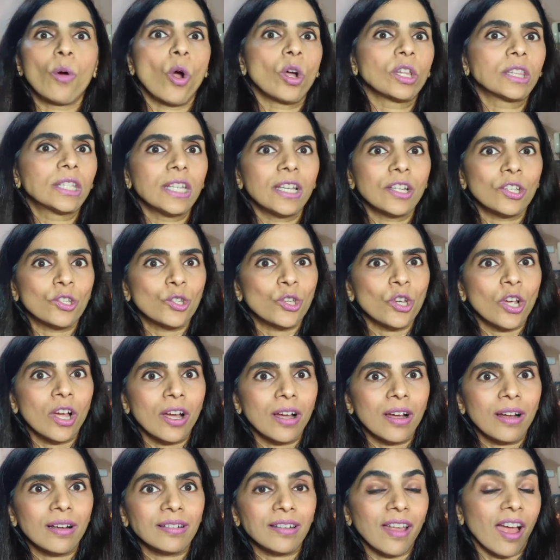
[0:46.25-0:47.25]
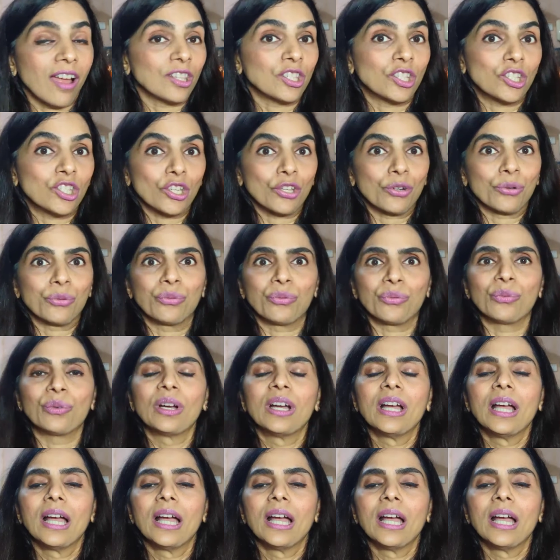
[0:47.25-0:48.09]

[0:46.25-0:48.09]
बहुत ही अच्छा डांसर हूँ